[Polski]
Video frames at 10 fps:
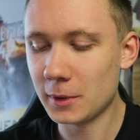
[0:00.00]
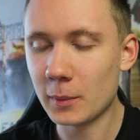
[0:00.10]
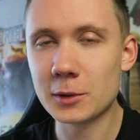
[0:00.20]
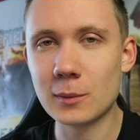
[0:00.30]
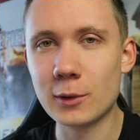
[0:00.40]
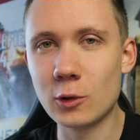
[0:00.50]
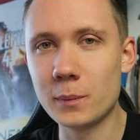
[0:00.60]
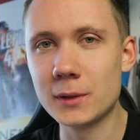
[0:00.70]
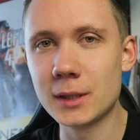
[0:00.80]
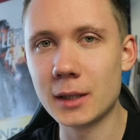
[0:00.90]
miałbym sobie
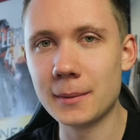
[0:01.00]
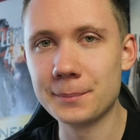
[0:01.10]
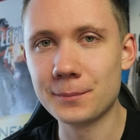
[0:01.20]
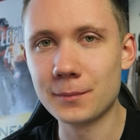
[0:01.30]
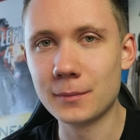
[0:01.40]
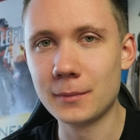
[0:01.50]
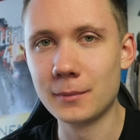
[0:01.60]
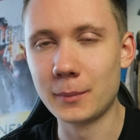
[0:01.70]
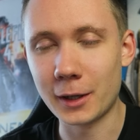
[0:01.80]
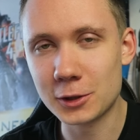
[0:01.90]
kupić za
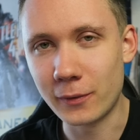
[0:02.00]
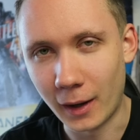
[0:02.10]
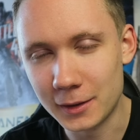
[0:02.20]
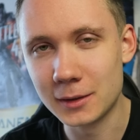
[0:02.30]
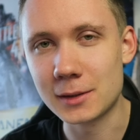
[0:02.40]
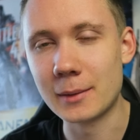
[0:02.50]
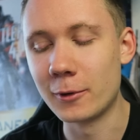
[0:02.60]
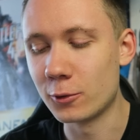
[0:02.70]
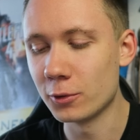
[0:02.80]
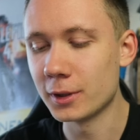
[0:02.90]
bardzo fajny
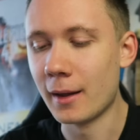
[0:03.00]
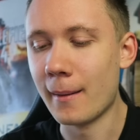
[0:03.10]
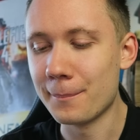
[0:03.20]
samochód,